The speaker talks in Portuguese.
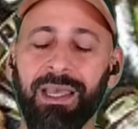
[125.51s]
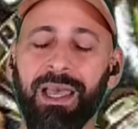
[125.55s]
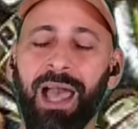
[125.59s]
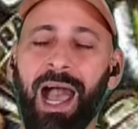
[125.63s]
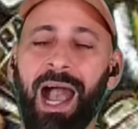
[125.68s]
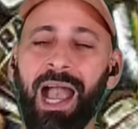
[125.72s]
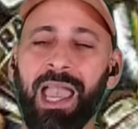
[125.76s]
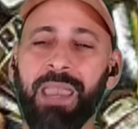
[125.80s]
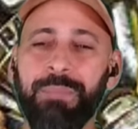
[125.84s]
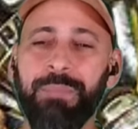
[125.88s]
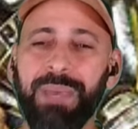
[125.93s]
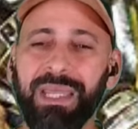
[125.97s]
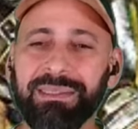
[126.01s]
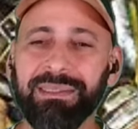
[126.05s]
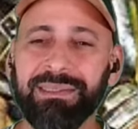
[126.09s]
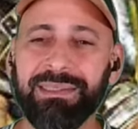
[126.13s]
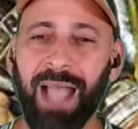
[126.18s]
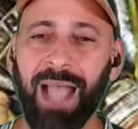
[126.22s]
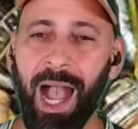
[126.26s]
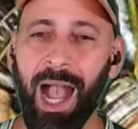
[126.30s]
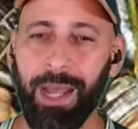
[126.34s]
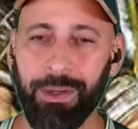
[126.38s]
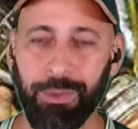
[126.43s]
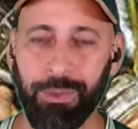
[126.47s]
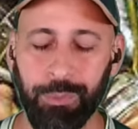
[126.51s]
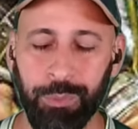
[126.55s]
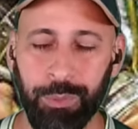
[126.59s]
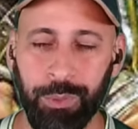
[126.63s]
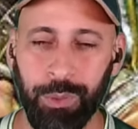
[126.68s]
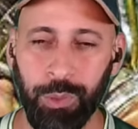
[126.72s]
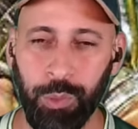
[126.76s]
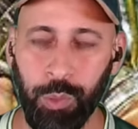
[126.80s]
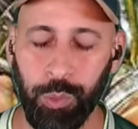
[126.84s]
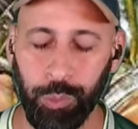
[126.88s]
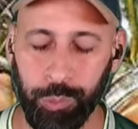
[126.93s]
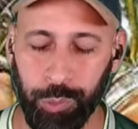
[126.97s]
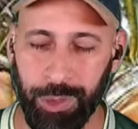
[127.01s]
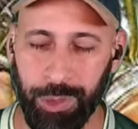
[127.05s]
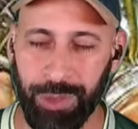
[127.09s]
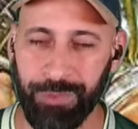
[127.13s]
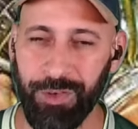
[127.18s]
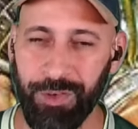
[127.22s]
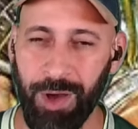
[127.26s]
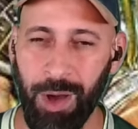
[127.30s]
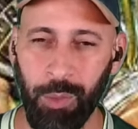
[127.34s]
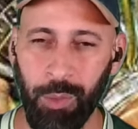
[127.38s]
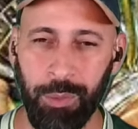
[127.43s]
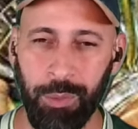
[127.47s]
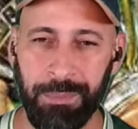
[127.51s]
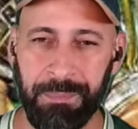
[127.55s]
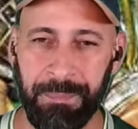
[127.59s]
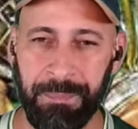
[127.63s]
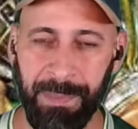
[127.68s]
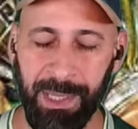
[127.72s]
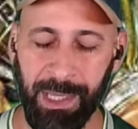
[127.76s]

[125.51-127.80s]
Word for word: Arrebentaram com o Dorival.